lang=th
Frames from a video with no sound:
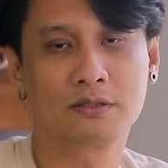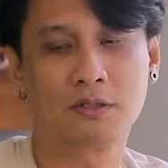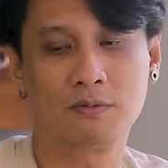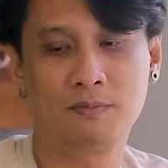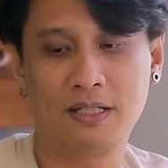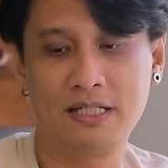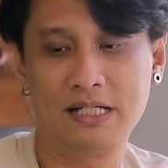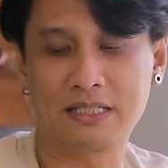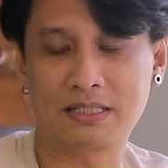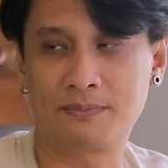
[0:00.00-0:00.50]
ต้อ
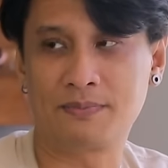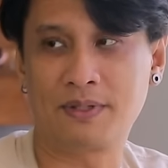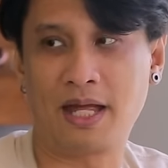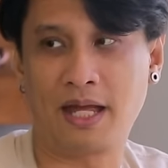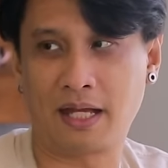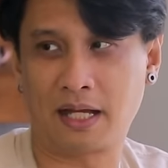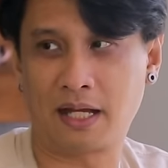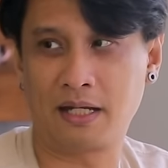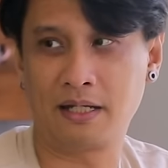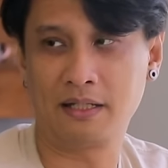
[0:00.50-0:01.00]
งมาเลือกตำแห
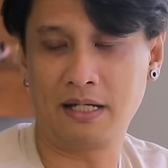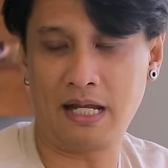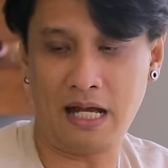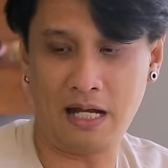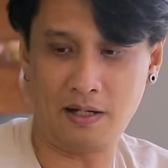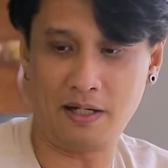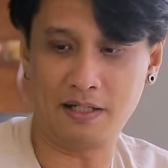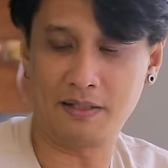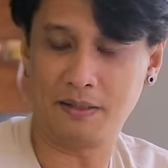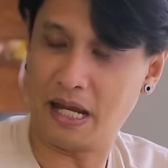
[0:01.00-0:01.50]
น่งกัน
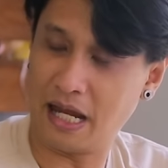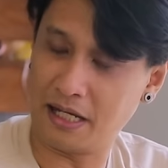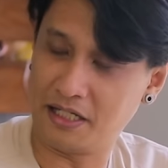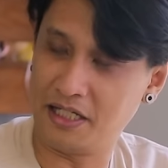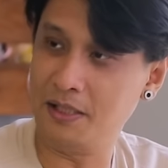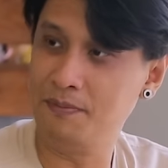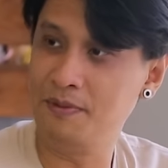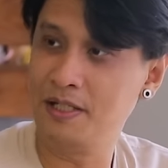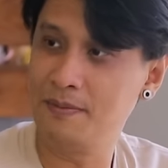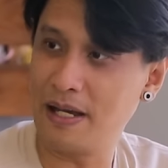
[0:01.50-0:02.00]
อ่าไอ
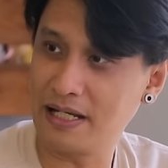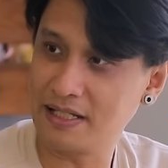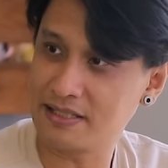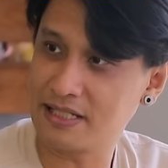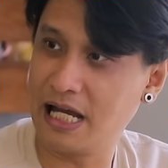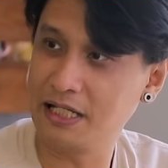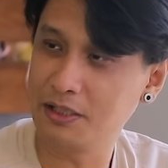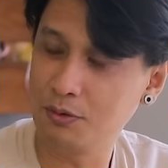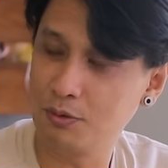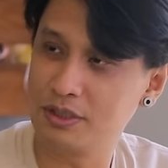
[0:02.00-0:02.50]
ทีมนี้แบ็ก
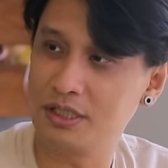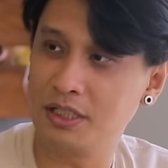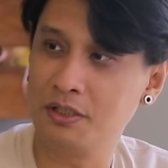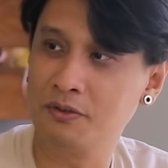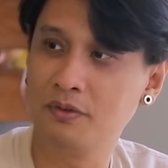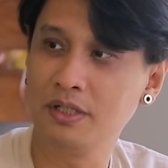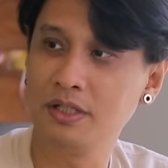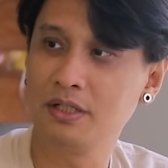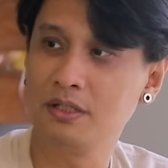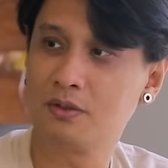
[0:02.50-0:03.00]
ซ้ายตัวจริ
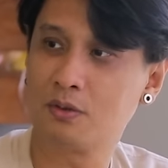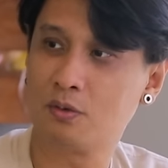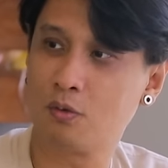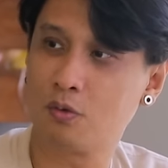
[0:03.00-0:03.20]
งเว้ย